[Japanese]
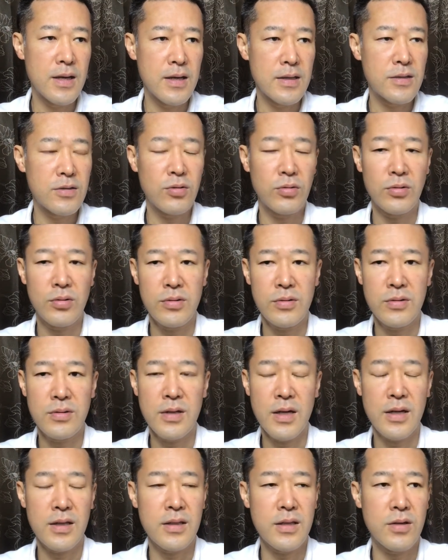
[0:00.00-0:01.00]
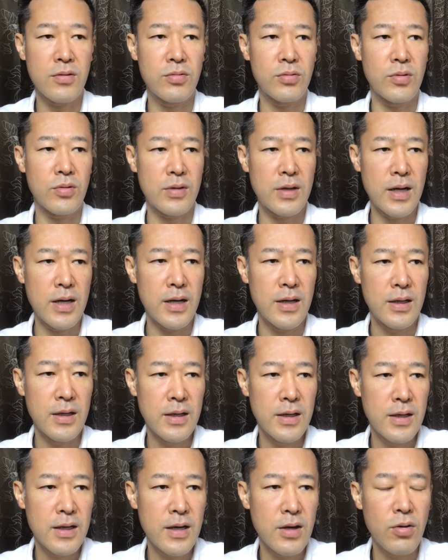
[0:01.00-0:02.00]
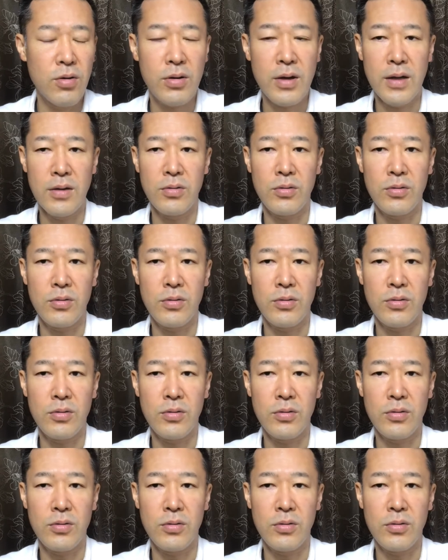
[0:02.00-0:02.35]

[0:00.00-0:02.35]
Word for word: 仕事につなげていくとか他